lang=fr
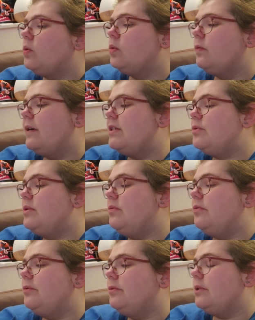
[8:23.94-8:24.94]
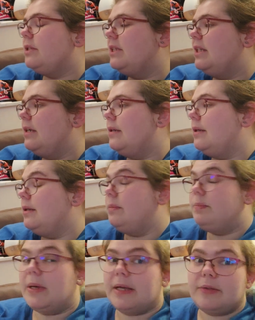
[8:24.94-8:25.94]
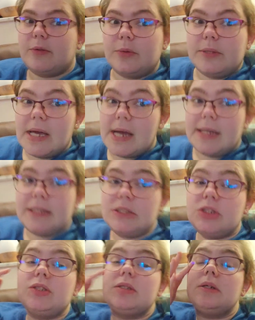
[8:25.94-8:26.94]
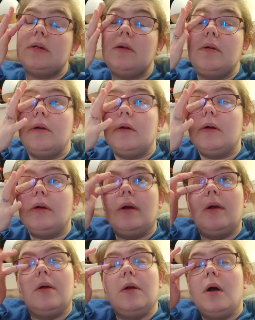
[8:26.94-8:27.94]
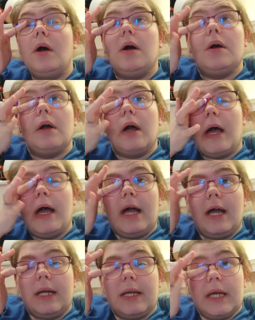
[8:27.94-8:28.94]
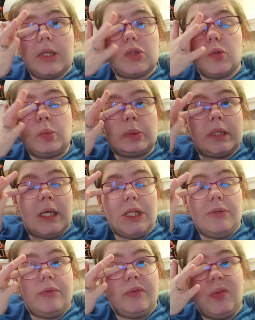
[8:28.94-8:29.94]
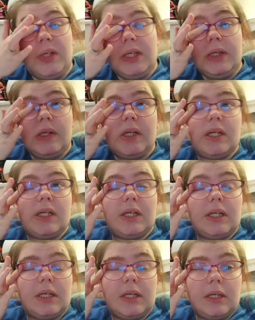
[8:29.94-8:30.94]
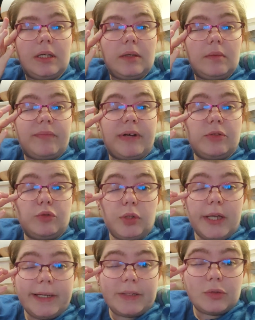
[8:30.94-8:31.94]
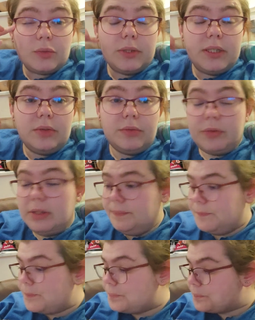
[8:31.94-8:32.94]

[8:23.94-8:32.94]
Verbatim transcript: On, va suivre des personnages, euh, un garçon et une fille, enfin deux garçons et une fille.